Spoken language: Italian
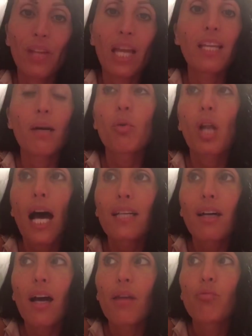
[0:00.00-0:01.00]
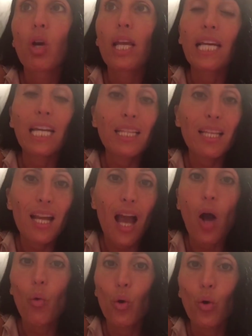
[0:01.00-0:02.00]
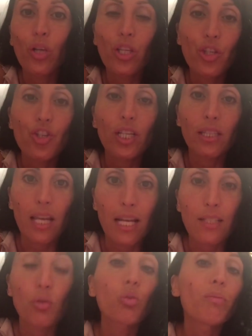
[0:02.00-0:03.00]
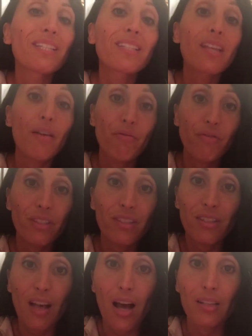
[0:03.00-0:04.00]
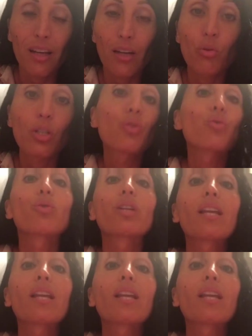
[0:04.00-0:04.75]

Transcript: È innamorata e vuole credere a quello che gli dice Andrea. Secondo me si è fissata, non è solo